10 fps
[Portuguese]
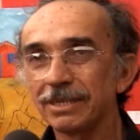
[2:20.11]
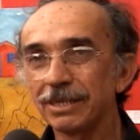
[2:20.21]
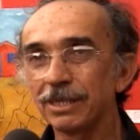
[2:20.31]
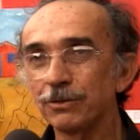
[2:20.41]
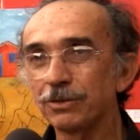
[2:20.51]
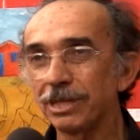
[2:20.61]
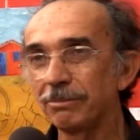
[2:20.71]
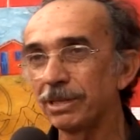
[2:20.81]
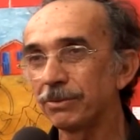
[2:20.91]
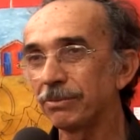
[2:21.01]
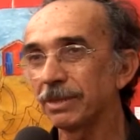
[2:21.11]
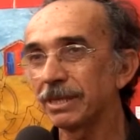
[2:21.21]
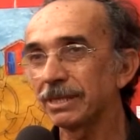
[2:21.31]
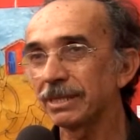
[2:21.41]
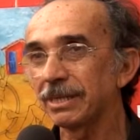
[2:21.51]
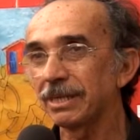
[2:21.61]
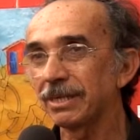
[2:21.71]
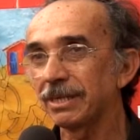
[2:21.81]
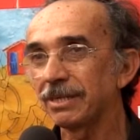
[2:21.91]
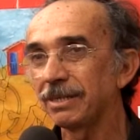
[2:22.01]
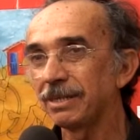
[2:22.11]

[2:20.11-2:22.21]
que é justamente o caso aí da, da